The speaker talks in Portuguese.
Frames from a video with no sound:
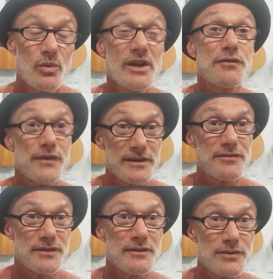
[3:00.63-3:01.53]
O
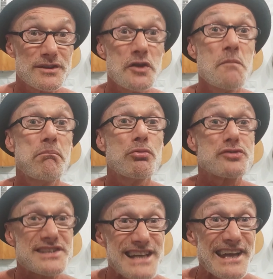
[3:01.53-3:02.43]
elefante vivo tem um
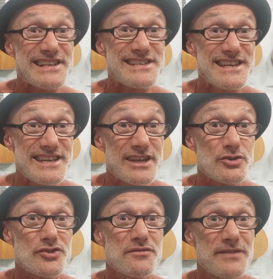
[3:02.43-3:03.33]
pulsar de 100
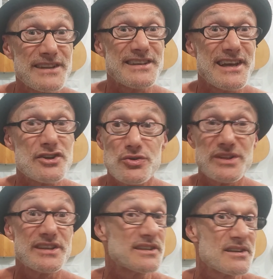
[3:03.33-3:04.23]
anos, 90 anos, de
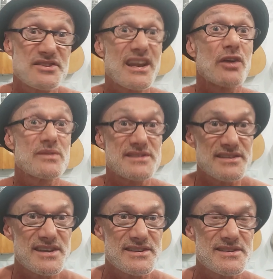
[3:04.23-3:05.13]
80 anos, sei lá quantos
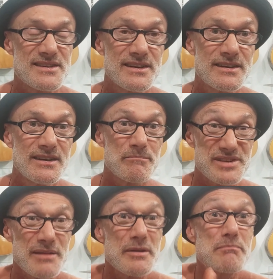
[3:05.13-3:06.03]
anos é que isso tem
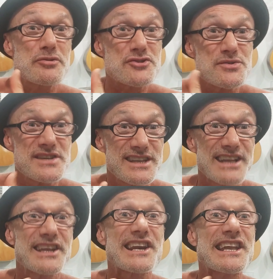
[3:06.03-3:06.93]
percebem a
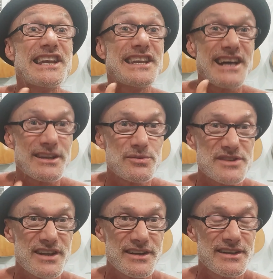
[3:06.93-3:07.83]
preciosidade, a raridade do que
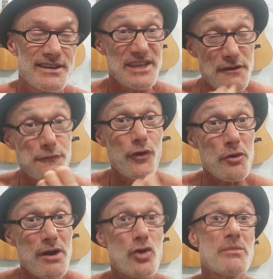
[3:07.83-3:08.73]
está ali. E a
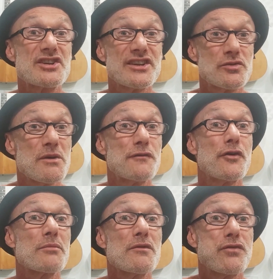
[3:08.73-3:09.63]
forma como a gente, de uma
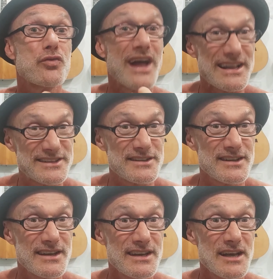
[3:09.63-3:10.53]
forma volátil,
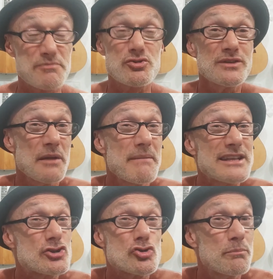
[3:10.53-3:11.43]

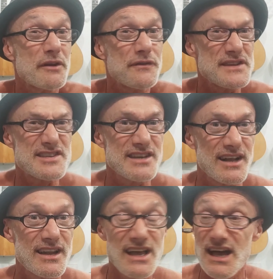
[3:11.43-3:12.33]
absolutamente
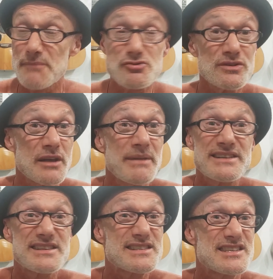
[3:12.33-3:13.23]
superficial,
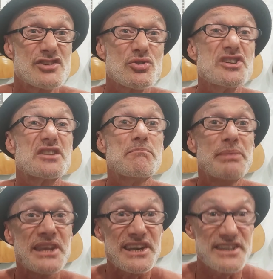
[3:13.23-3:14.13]
absolutamente decisões de
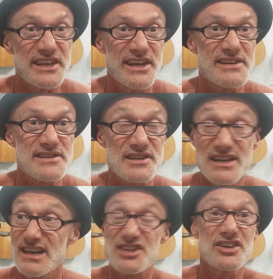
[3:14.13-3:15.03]
birra de crianças,
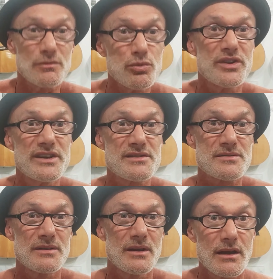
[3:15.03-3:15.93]
a gente muda
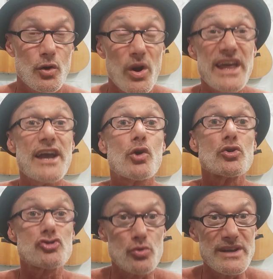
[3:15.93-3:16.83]
isso. Qual é a
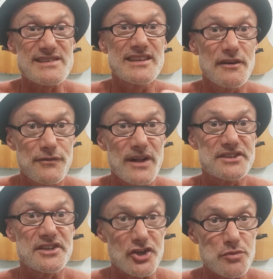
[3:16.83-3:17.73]
consequência da
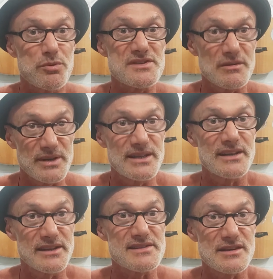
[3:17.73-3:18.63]
falta de
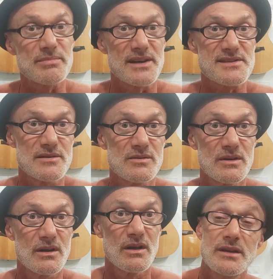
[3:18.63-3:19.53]
responsabilidade nesse tipo de ação?
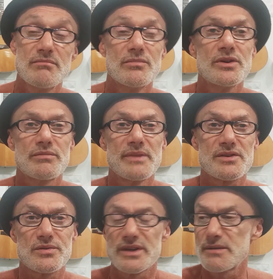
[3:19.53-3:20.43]
E muito menos
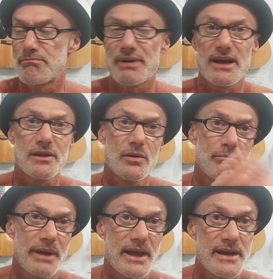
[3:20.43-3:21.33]
estou aqui pegado ao
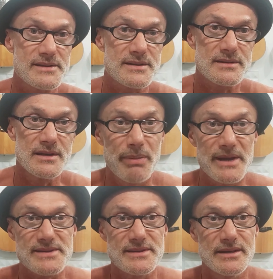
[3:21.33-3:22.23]
PS,
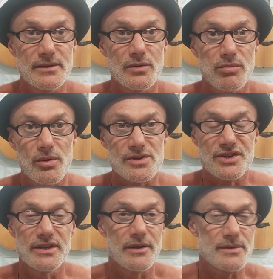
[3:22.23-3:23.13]
PSD ou Bloco de
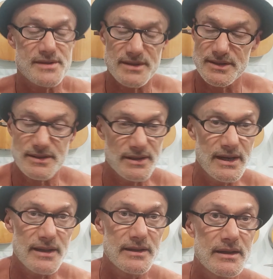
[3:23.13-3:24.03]
Esquerda ou o que seja.
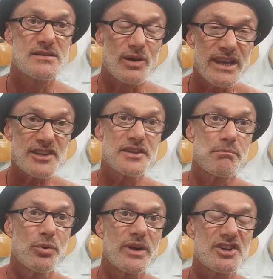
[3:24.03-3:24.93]
Nada. Só que esta
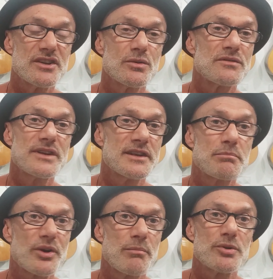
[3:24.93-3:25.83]
porra, a gente não devia de
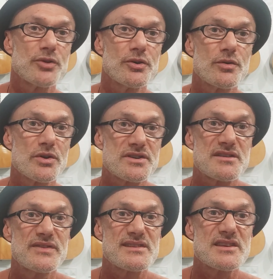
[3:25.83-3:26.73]
empurrar para o António Costa.
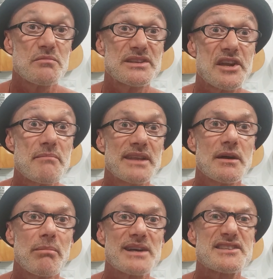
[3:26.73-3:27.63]
Isto devia de ser uma
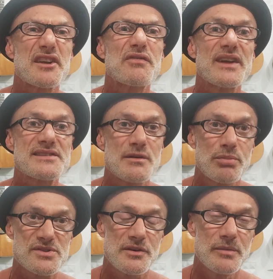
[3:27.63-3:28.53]
tremenda base de reflexão
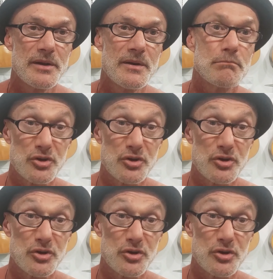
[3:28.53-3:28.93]
para o ser humano.